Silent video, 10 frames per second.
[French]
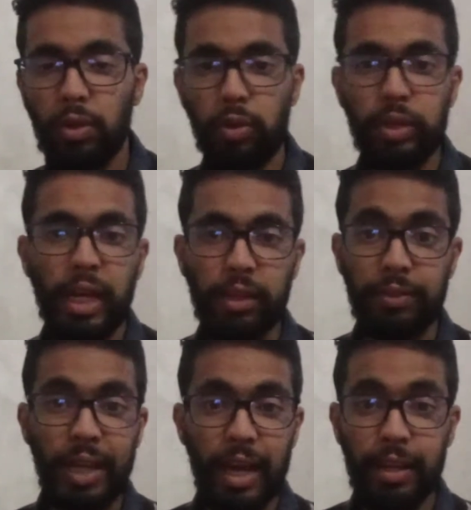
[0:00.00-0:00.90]
Donc on est
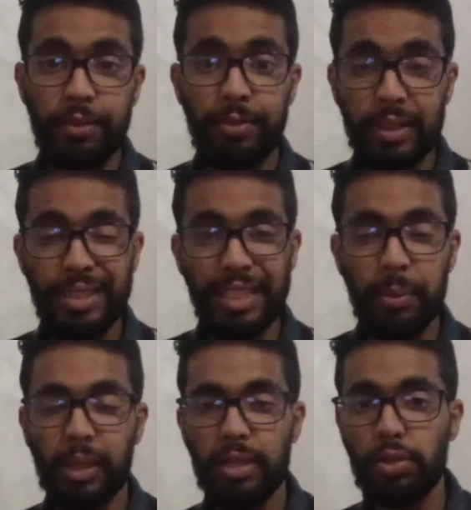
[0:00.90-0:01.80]
arrivé à la
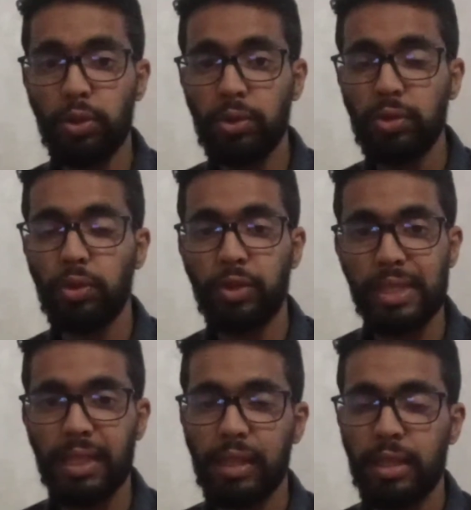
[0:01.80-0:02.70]
20e question, donc
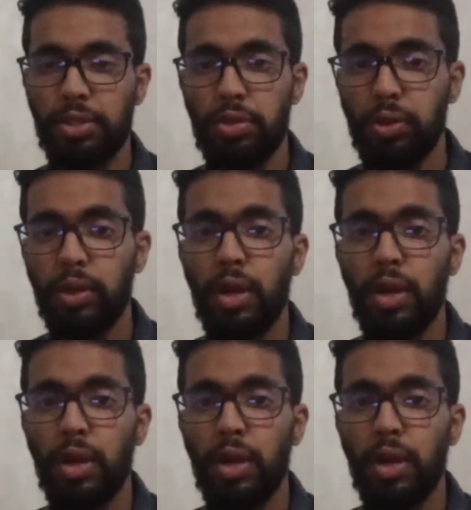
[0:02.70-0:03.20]
cette question,